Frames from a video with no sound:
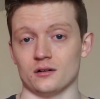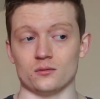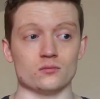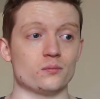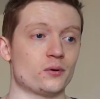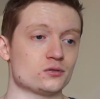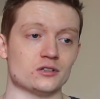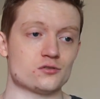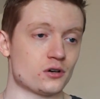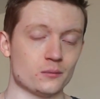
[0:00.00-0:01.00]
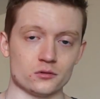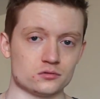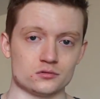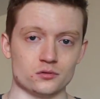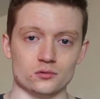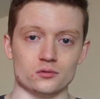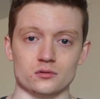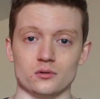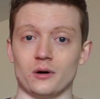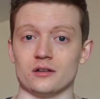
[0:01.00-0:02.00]
Hein, on pense naturellement tous que
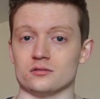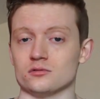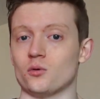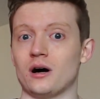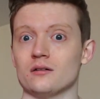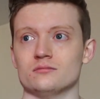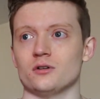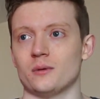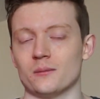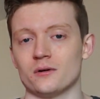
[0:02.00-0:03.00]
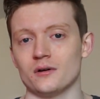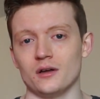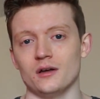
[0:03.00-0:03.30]
nos, bras sont droits, normalement,